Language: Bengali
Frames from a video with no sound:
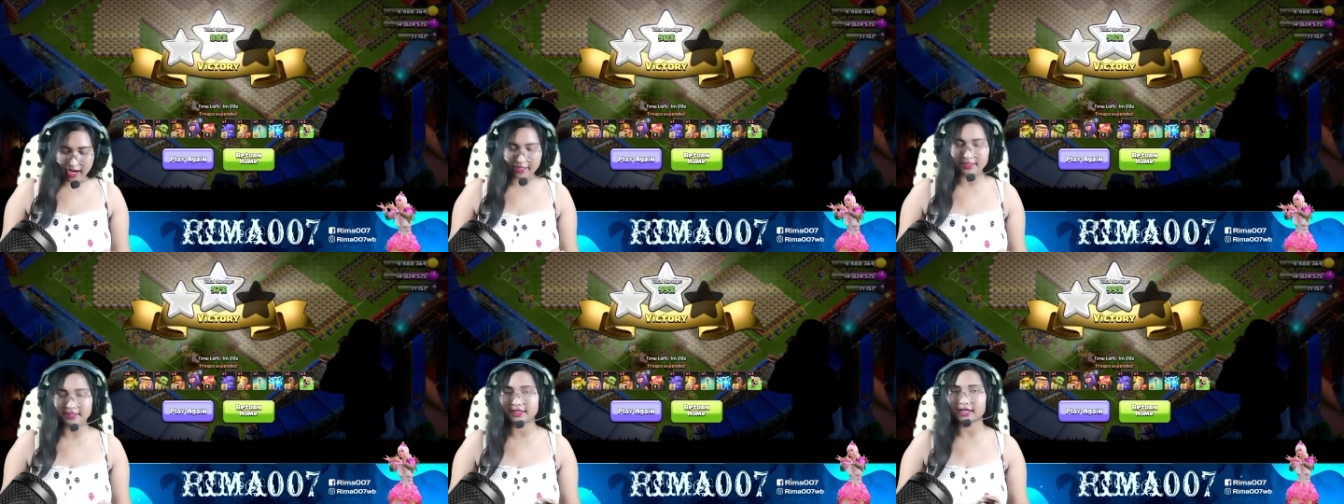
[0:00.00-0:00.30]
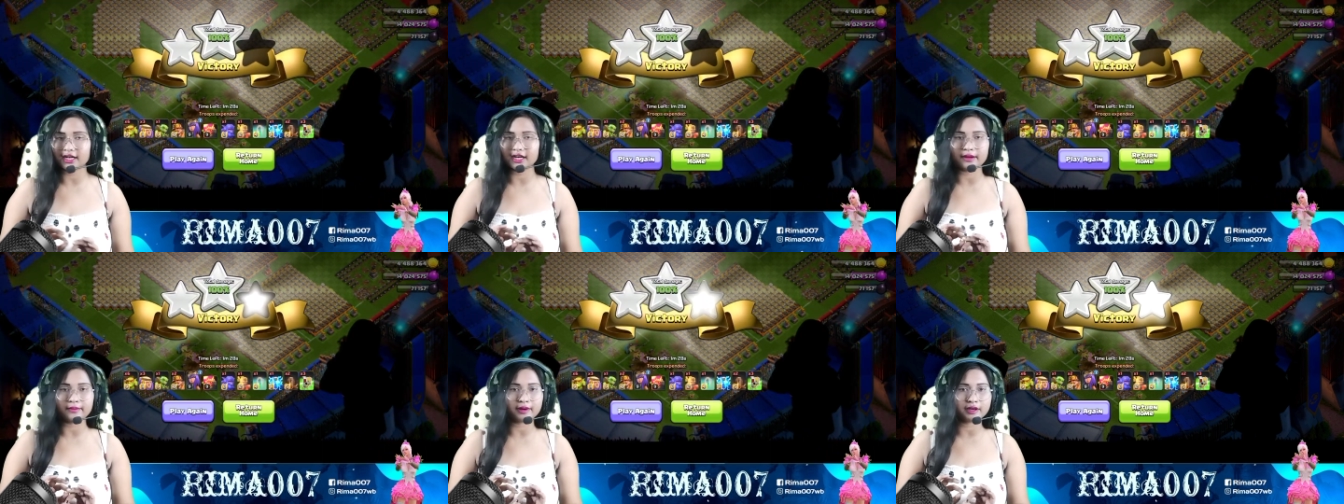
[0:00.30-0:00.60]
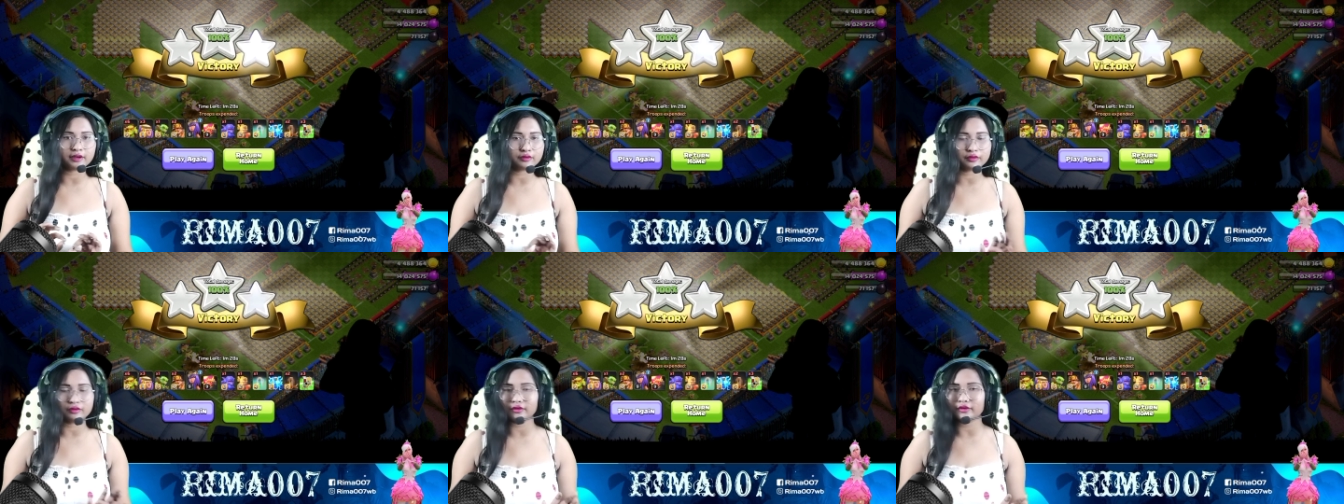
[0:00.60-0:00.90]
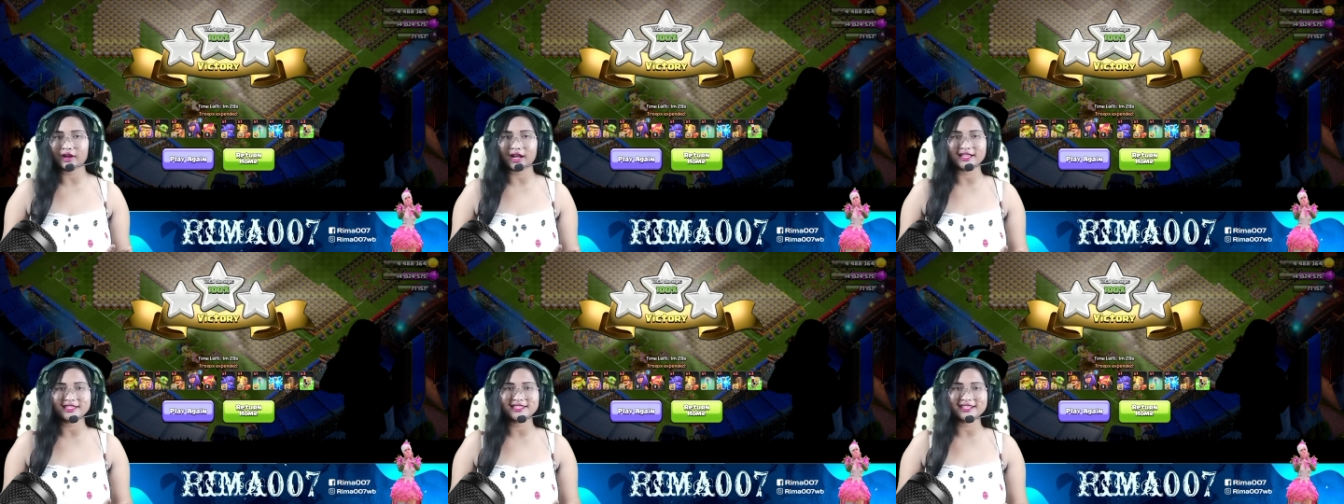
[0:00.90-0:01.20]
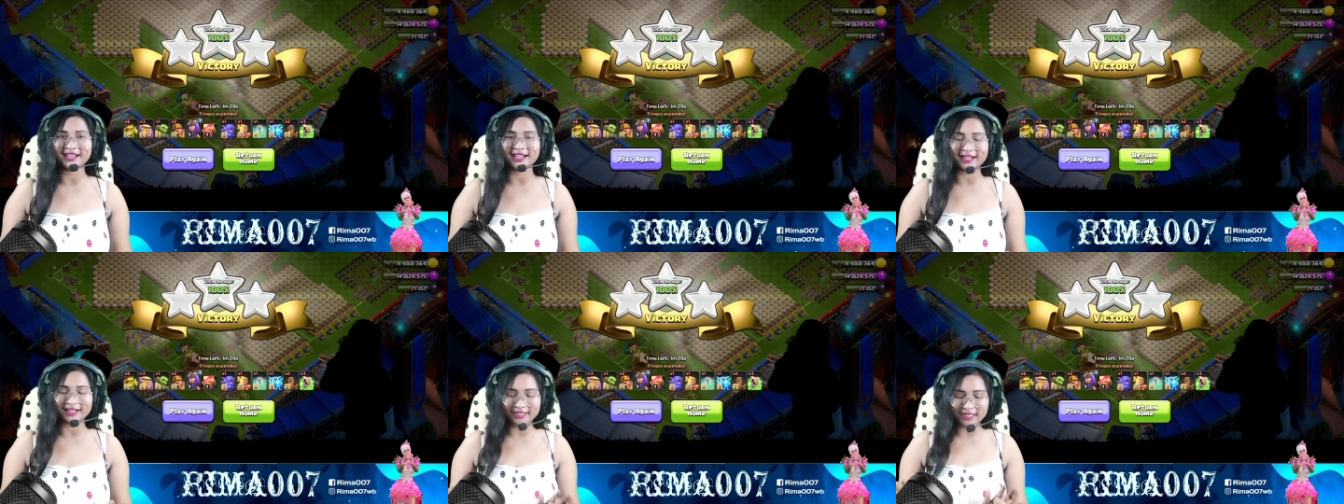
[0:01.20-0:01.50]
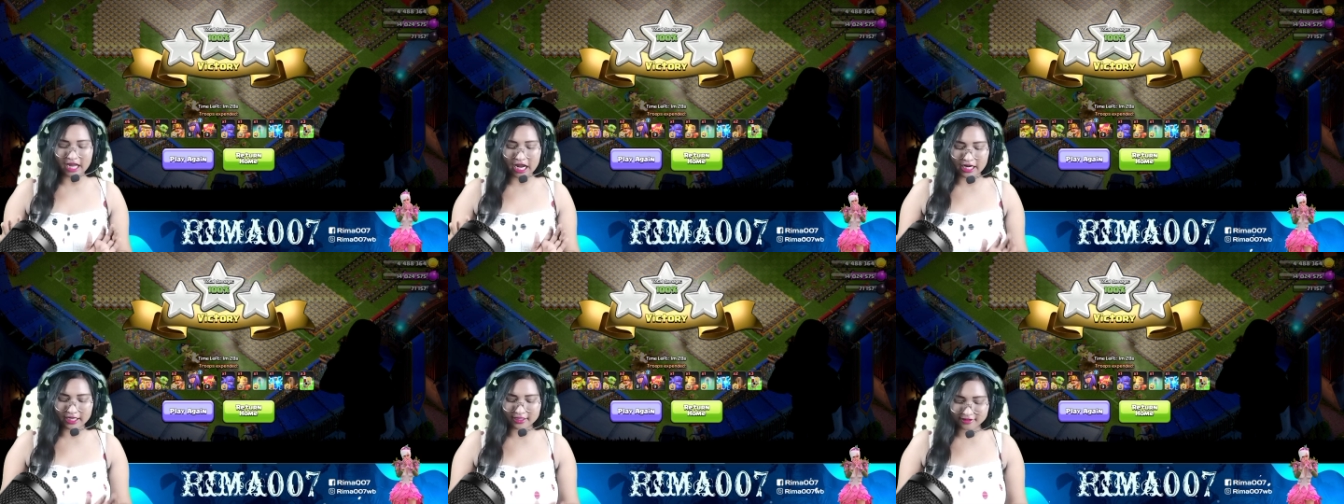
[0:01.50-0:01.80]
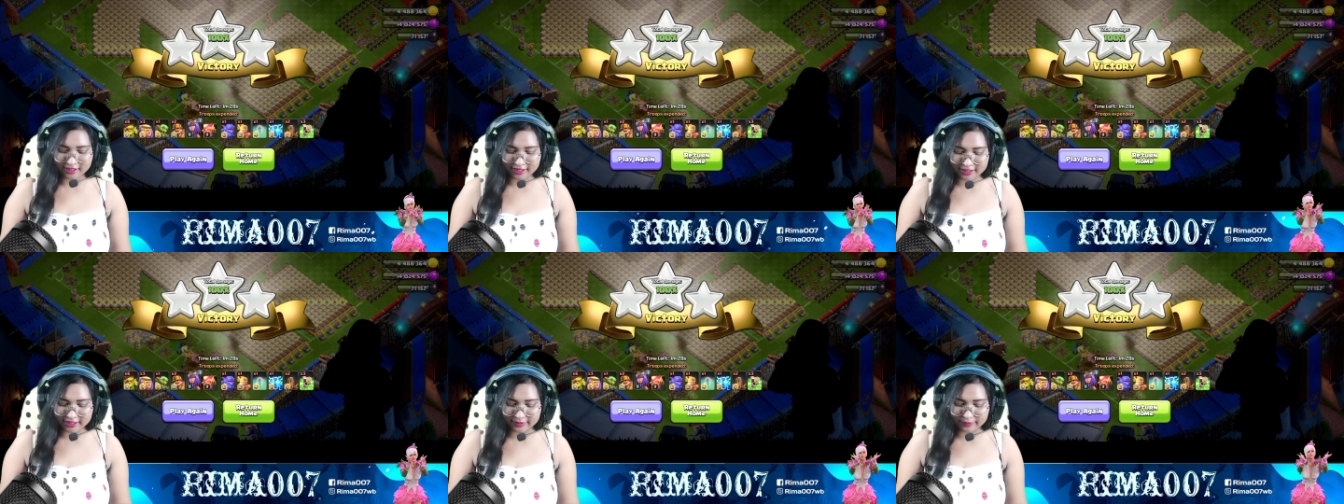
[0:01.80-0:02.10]
আর্চার আমার কোনো কাজে লাগেনি
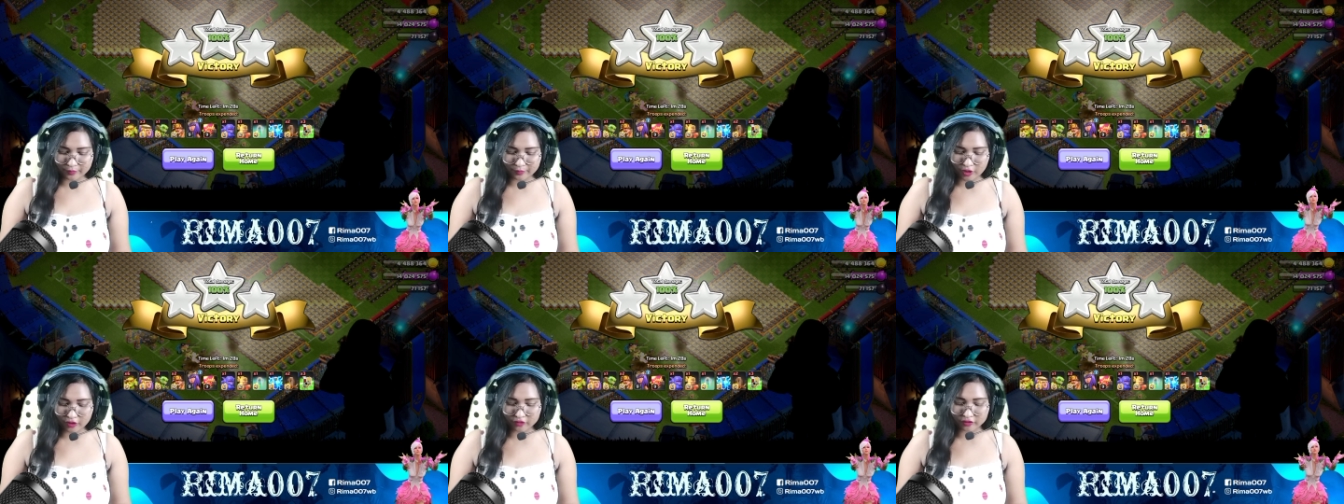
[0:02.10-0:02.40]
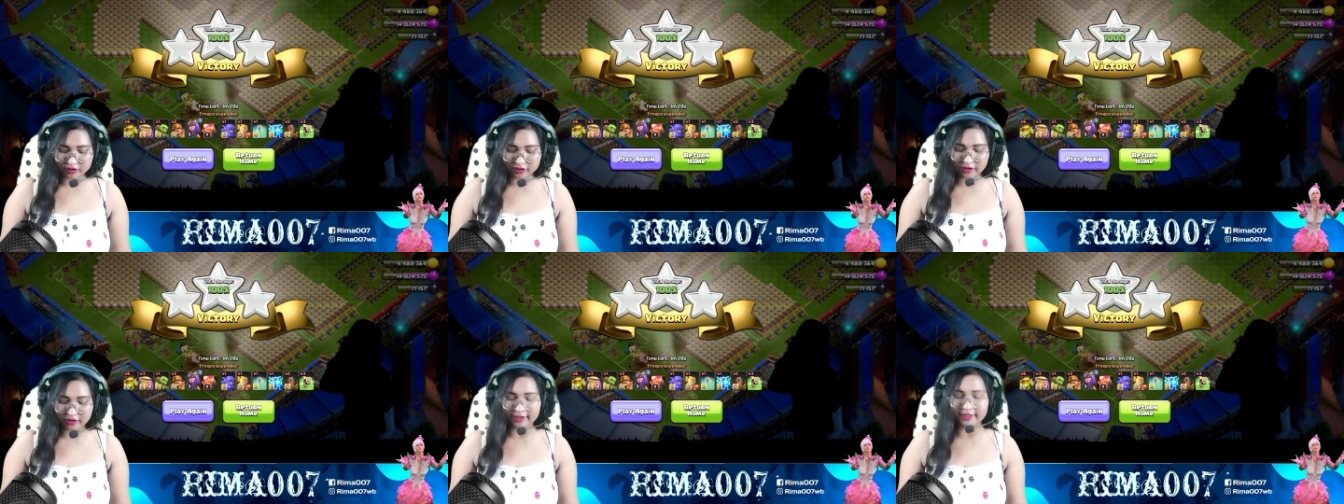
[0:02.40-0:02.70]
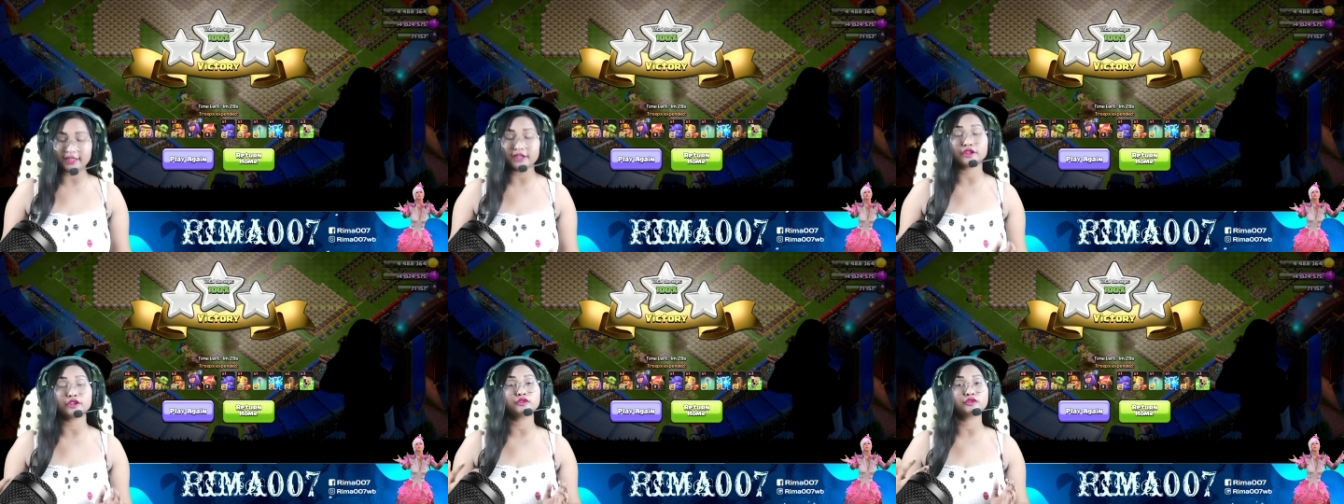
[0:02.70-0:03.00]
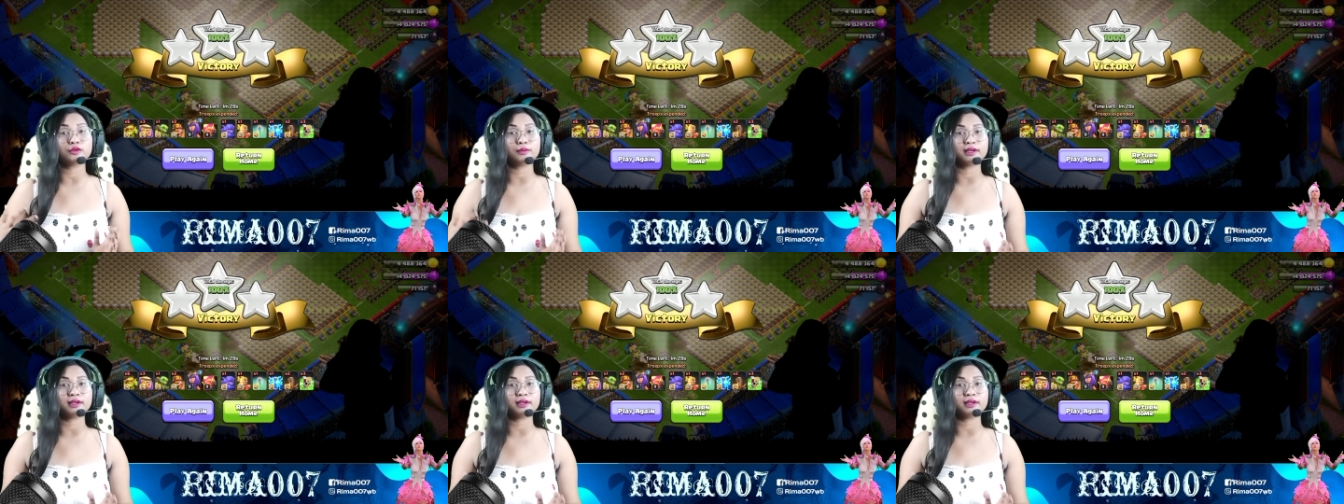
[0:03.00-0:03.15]
আর্চার ডিপ্লয় করতে হয়নি তো